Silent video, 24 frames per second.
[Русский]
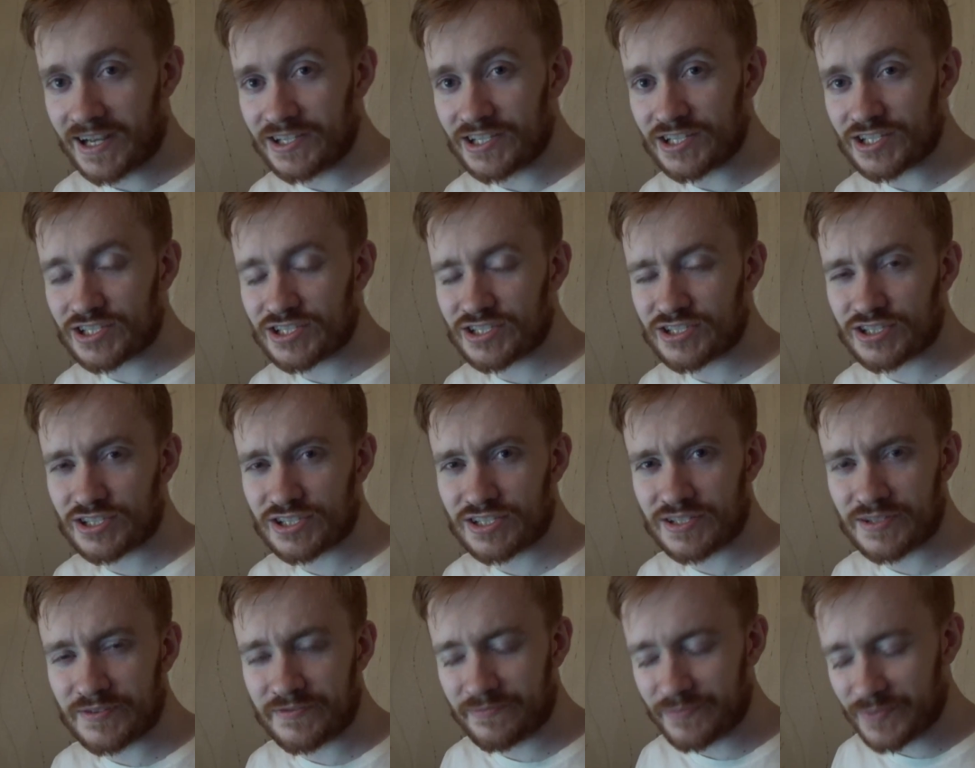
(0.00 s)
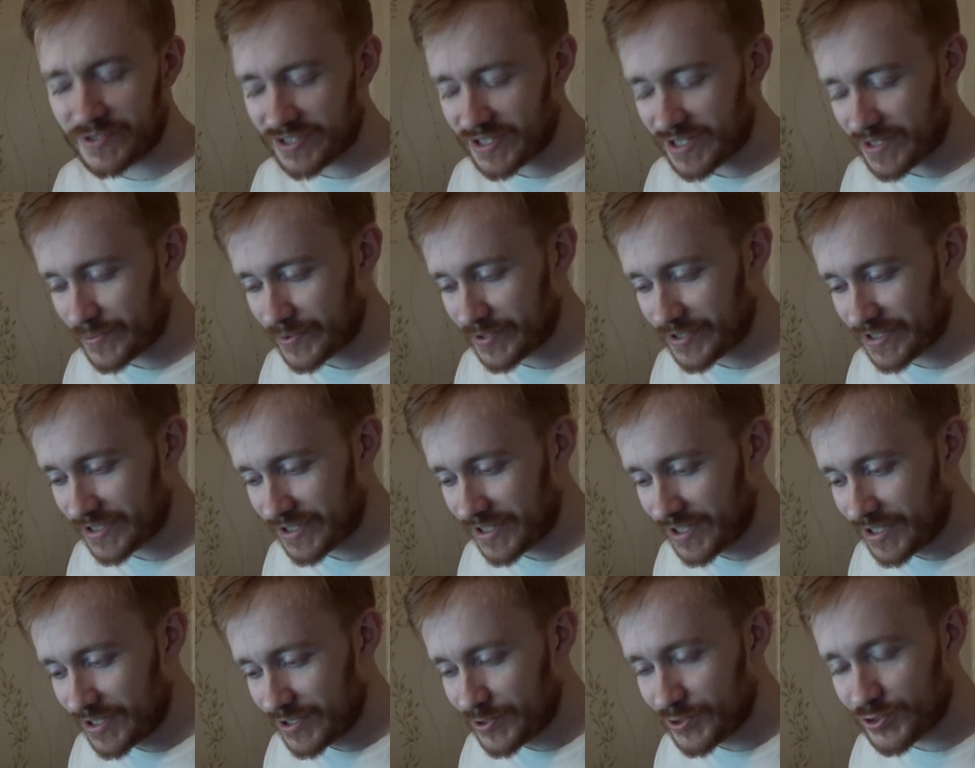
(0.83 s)
Конечно же, была
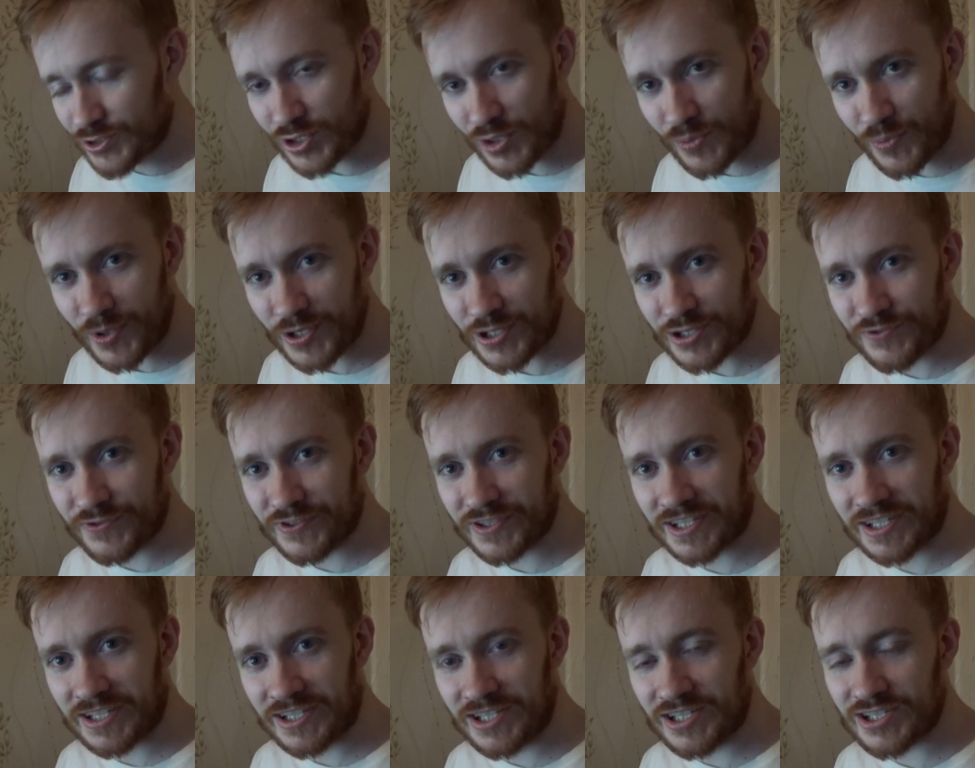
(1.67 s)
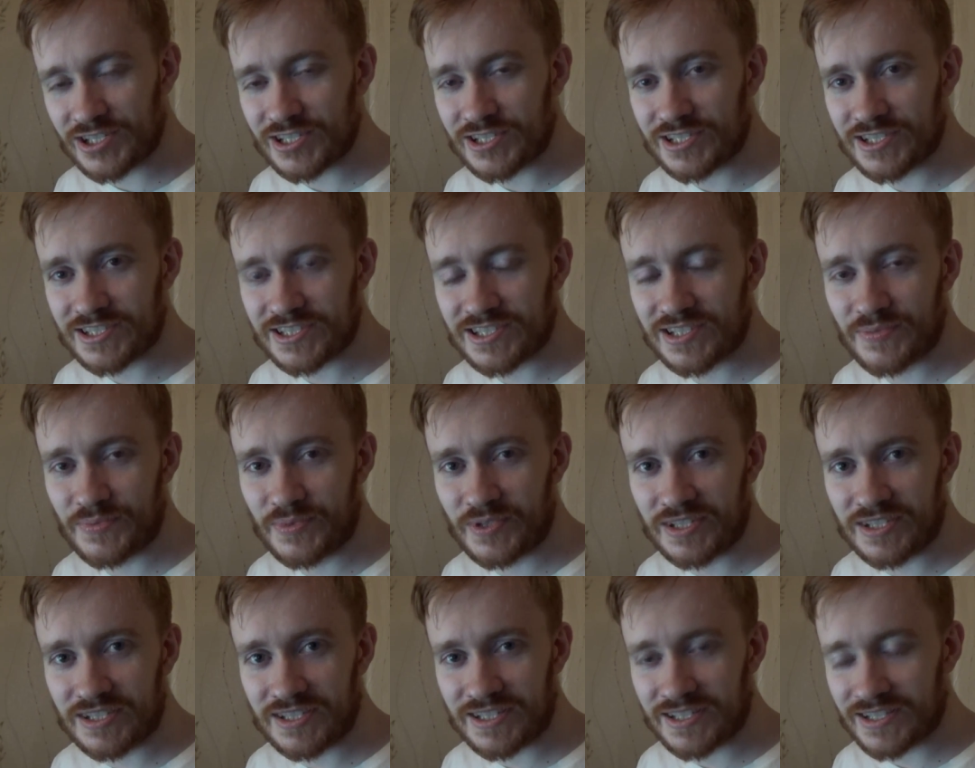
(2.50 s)
бы еще больше фотогеничность, если
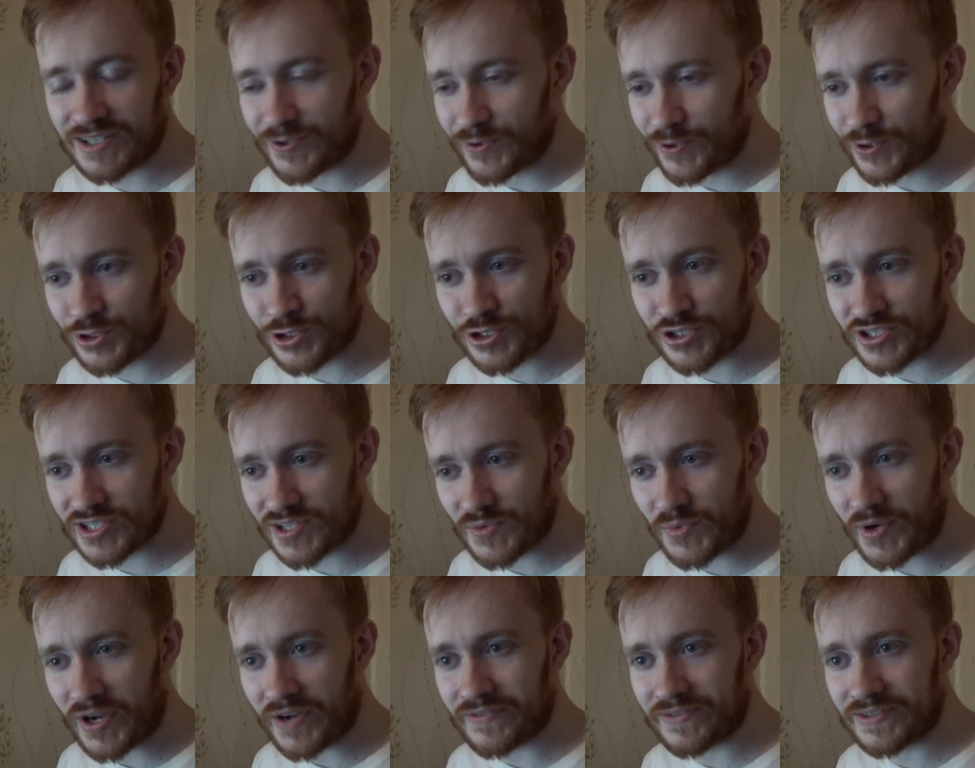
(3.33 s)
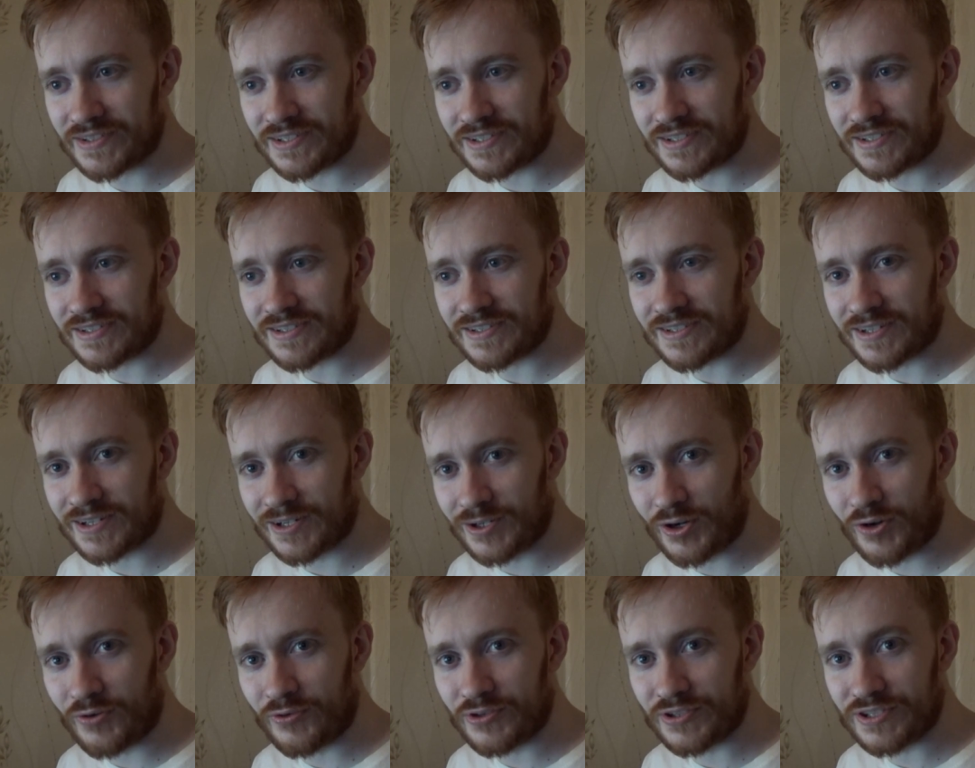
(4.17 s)
бы не очень забавный,
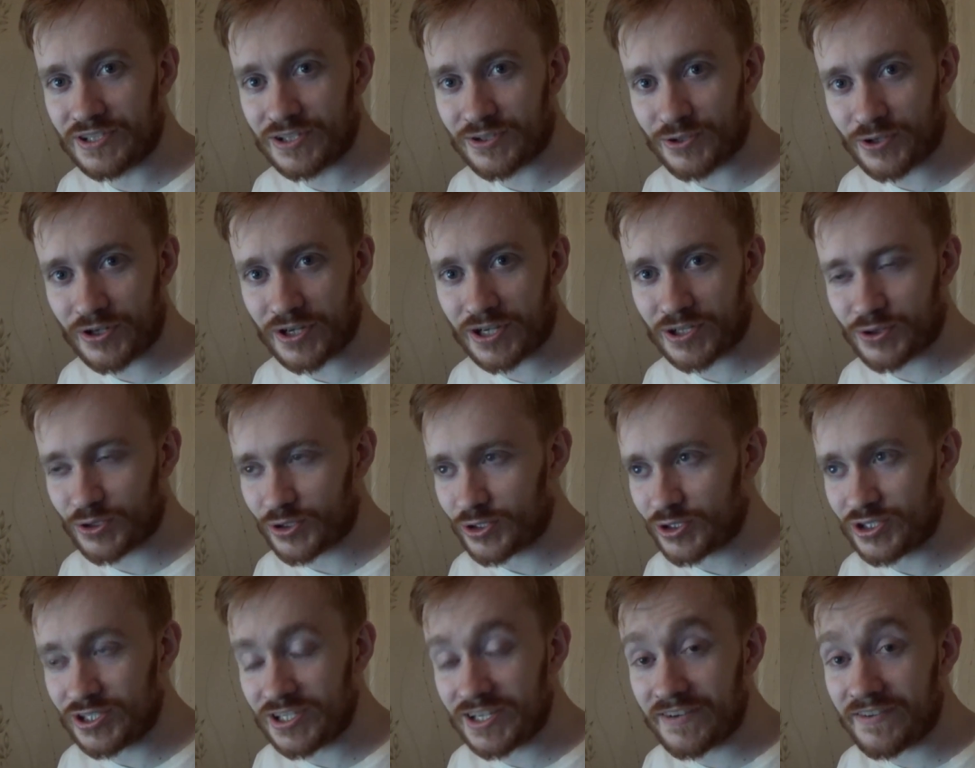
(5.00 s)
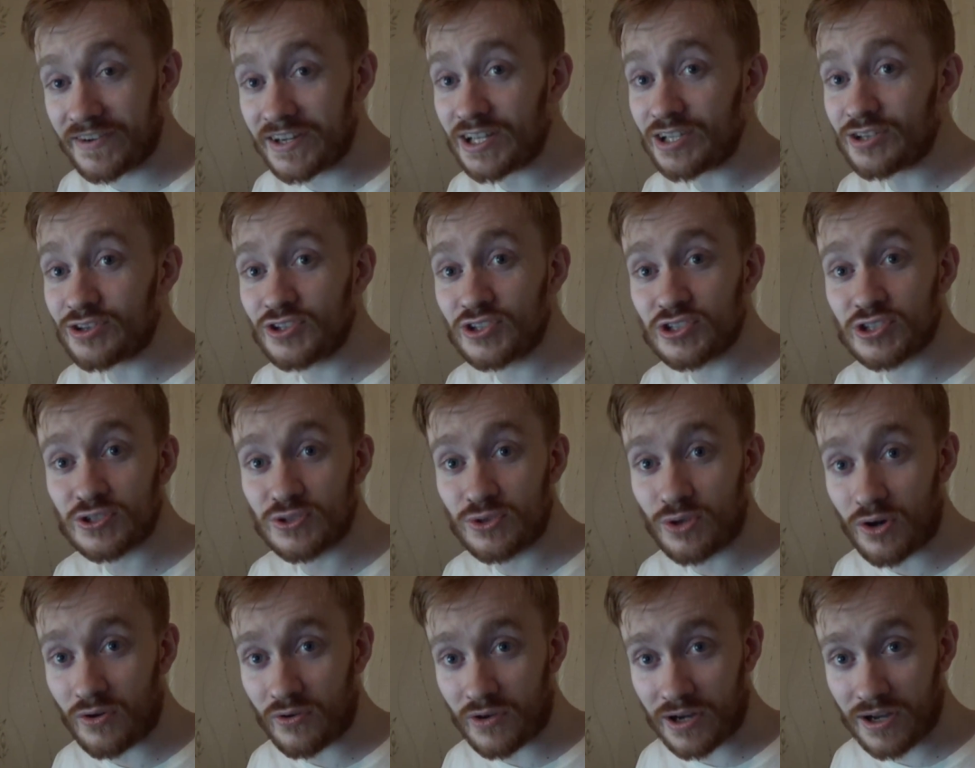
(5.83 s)
клевый герой, который не говорит ни
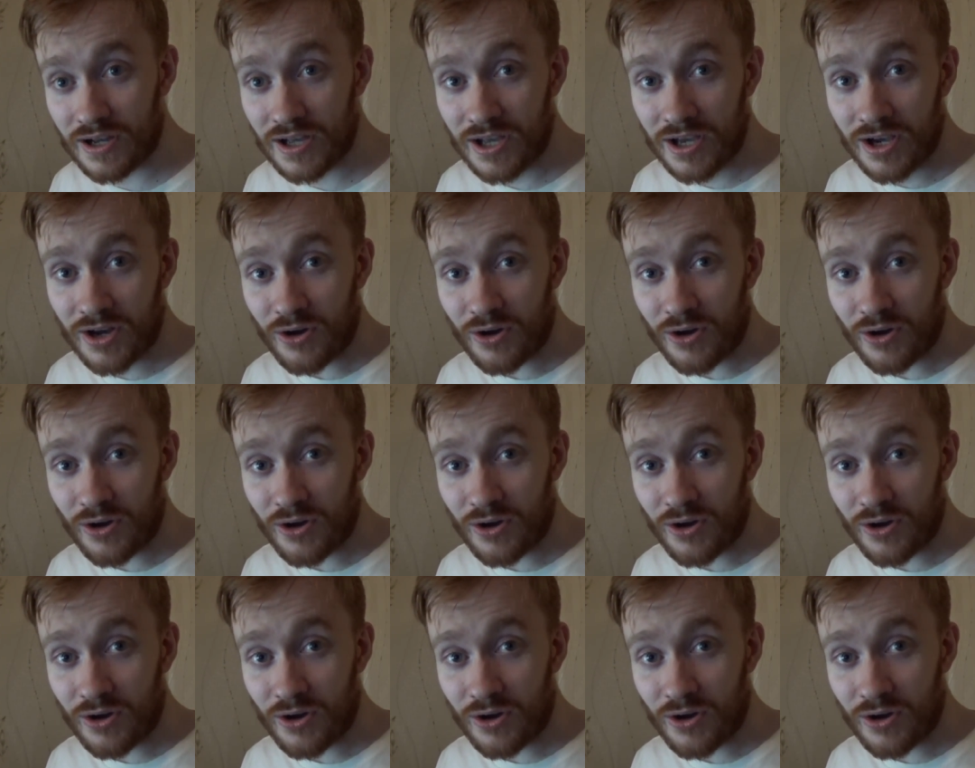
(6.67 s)
слова.